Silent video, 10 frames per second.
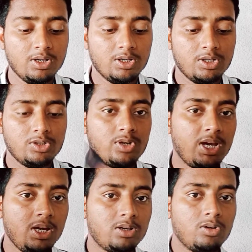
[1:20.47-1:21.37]
ये जो
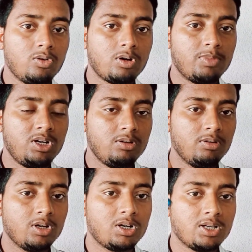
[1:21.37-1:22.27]
है एक नॉर्मल
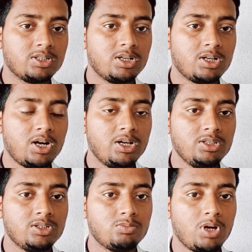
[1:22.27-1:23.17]
क्लासिकल कार्ड है
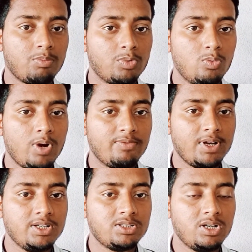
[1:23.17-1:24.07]
जिसमें आपको वाईफाई
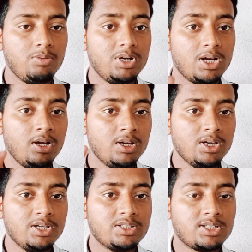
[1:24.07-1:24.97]
लिस्ट नहीं मिलेगा
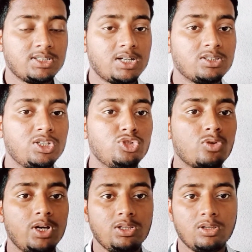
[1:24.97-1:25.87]
इसका चार्ज 300
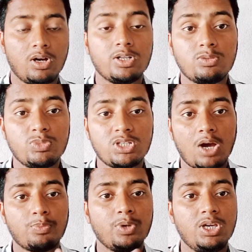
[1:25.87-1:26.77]
है और इसमें से
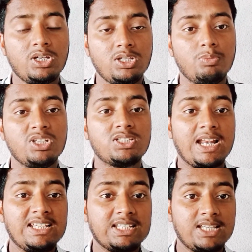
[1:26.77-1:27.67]
आप एक दिन में
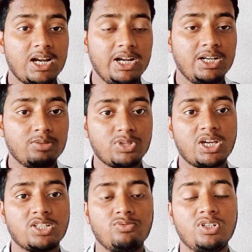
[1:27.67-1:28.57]
चालीस हज़ार ए से
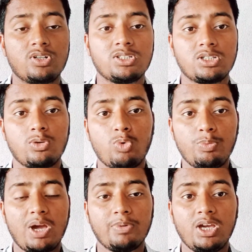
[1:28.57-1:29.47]
कैश विड्रो कर सकते हो वो
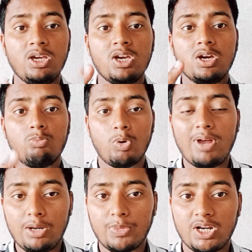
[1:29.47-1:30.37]
भी आपके
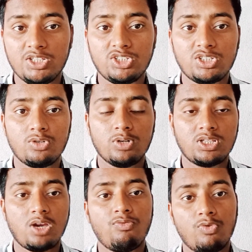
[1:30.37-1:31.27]
मोबाइल नंबर रजिस्टर्ड होना
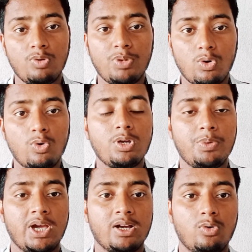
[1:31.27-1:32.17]
चाहिए फ़ोन पे ओ
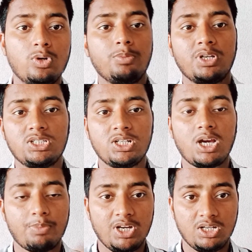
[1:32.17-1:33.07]
आएगा ओ के जरिए
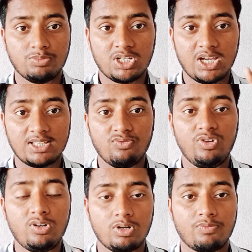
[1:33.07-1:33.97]
आप ए से कैश
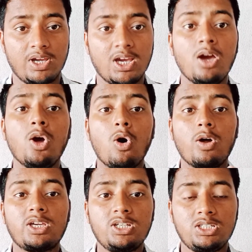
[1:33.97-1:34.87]
विड्रो कर पाएंगे
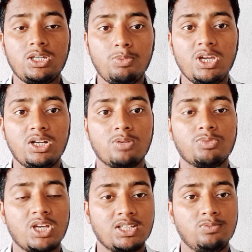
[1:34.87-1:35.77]
और किसी भी ए
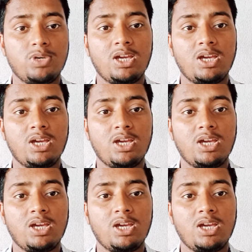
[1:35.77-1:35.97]
से एस के